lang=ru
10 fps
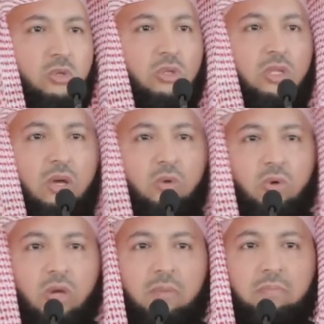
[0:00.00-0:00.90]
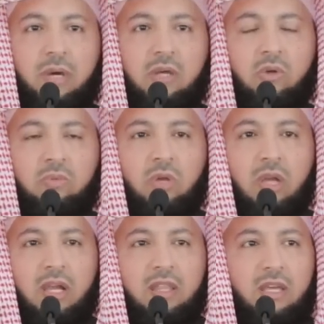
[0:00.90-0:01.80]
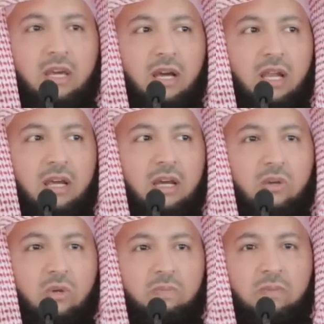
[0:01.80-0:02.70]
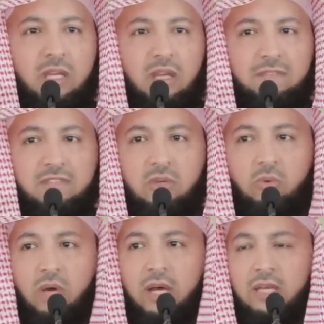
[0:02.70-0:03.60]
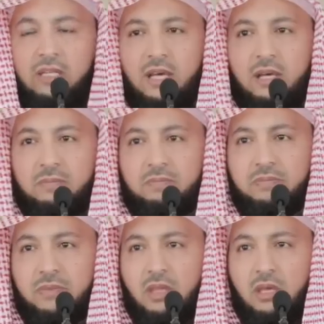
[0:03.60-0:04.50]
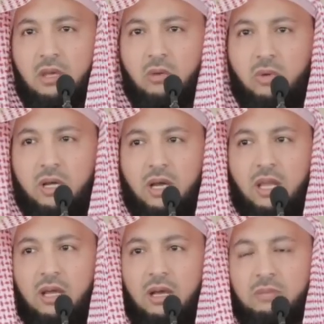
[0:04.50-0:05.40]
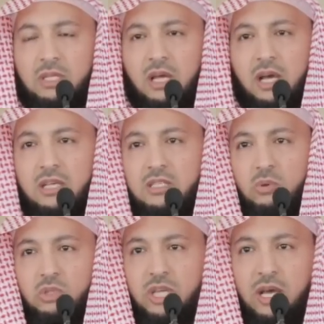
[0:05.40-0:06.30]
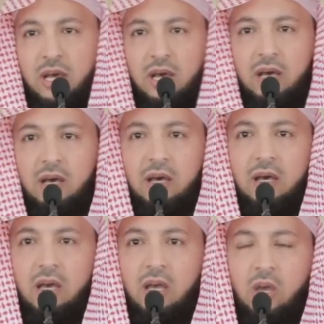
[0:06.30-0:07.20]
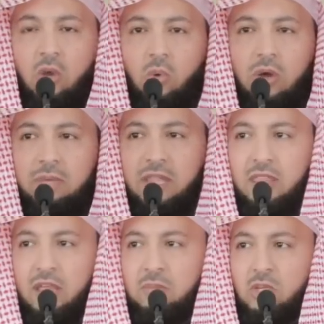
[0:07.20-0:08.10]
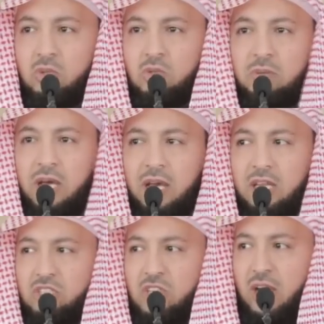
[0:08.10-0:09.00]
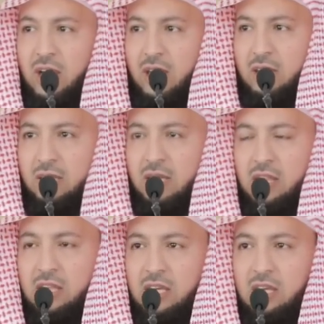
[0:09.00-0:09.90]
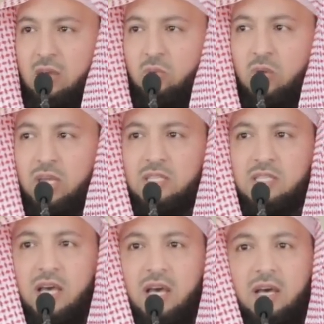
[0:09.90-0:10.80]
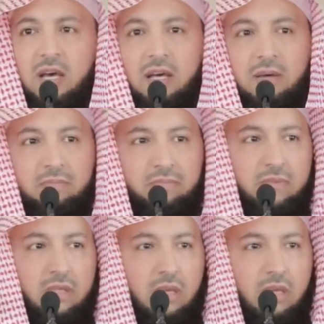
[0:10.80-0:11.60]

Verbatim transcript: «О люди, бойтесь вашего Господа, который сотворил вас из одного человека, сотворил из него пару ему и расселил много мужчин и женщин, произошедших одних обоих. Бойтесь